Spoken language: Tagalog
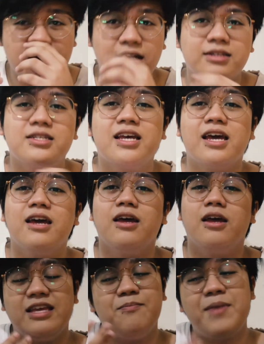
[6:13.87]
Kasi,
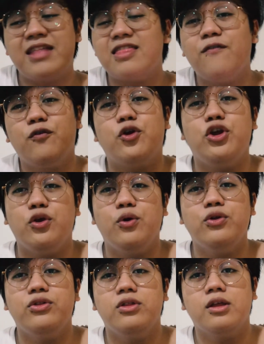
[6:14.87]
metaphor
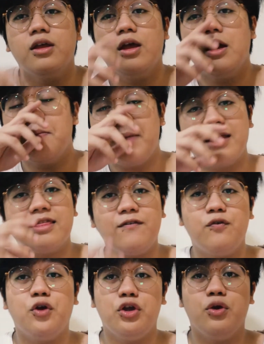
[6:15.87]
yun.
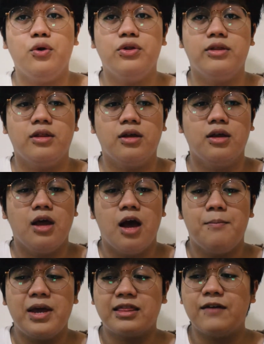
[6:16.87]
Metaphor yun.
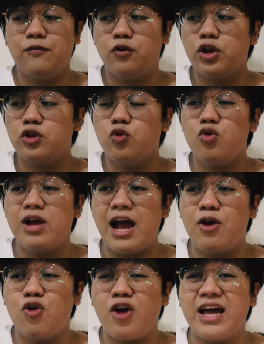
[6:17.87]
Metaphor yun kung
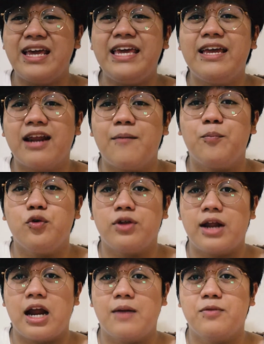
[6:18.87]
gaano kahirap yung
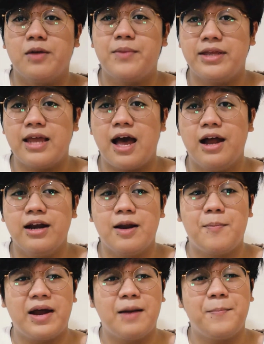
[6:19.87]
nararamdaman niya. Na
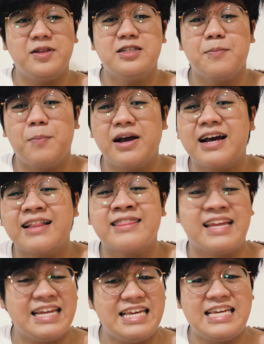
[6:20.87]
parang pati sa
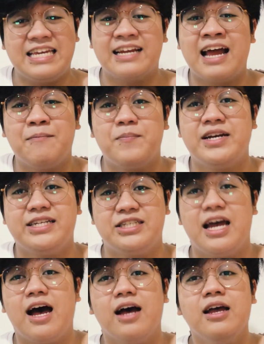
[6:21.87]
pagkanta, nahihirapan na
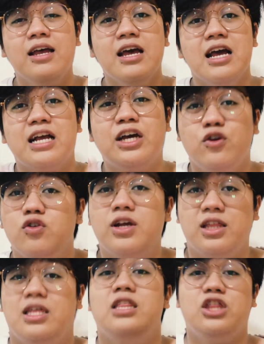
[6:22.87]
siya. Ganun
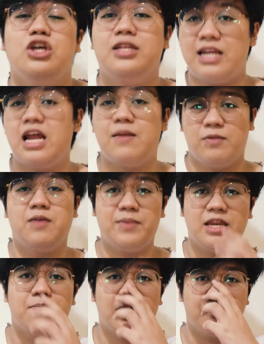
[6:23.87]
katindi nararamdaman
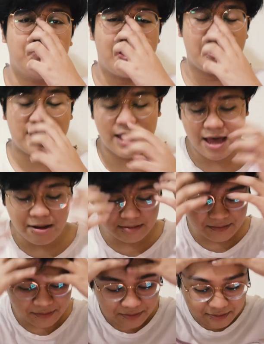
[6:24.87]
ni Maymay. Kaya,
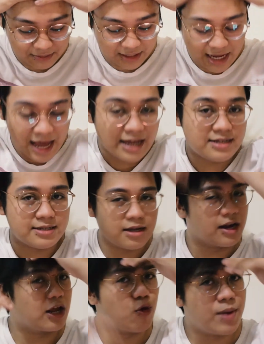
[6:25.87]
guys,
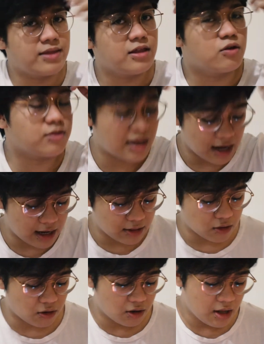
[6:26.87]
recommended ko talaga
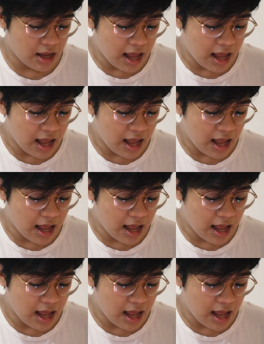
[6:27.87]
to.